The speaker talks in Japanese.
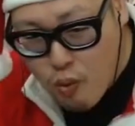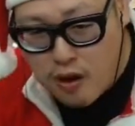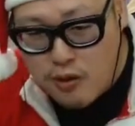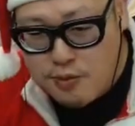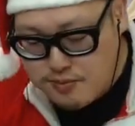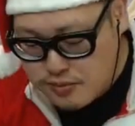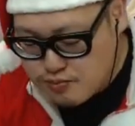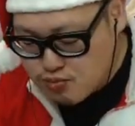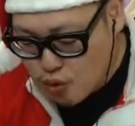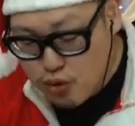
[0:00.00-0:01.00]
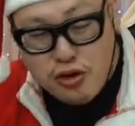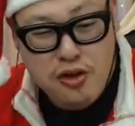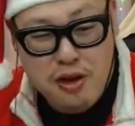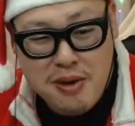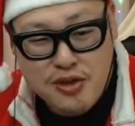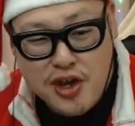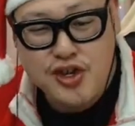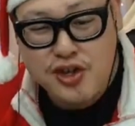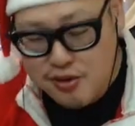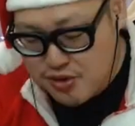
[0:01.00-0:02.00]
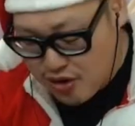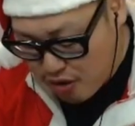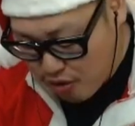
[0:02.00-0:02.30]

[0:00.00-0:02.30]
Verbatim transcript: なんか、俺の名前出してたみたいだ